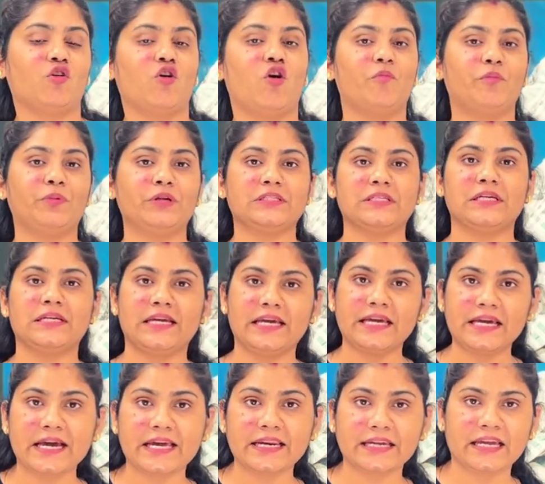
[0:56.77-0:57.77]
कंपटीशन
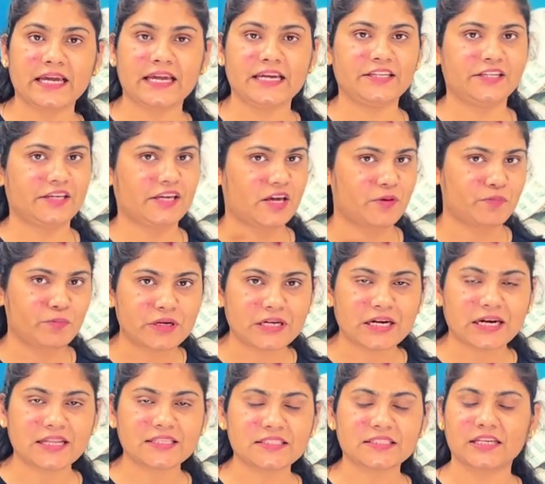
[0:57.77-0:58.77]
एयर के लिए
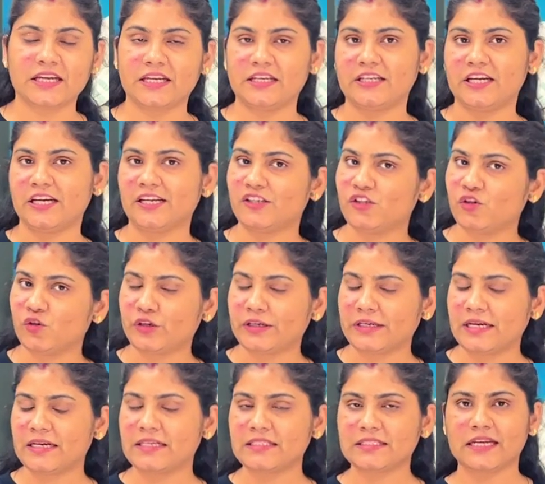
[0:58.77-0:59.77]
मिनरल्स के लिए
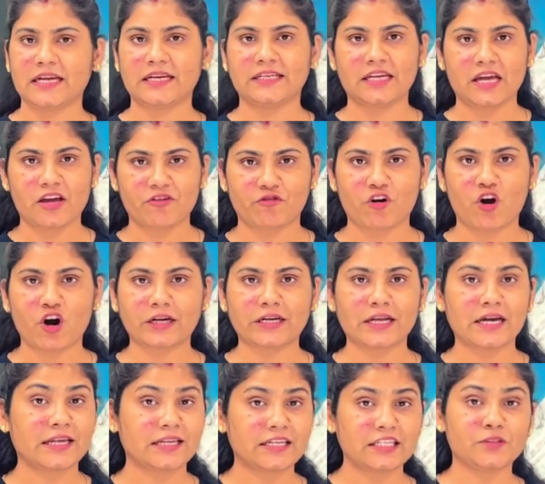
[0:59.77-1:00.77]
न्यूट्रिएंट्स के लिए
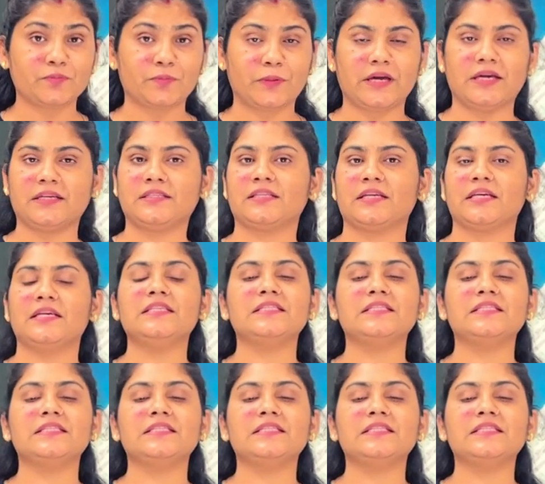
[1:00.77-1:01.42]
वाटर स्पेस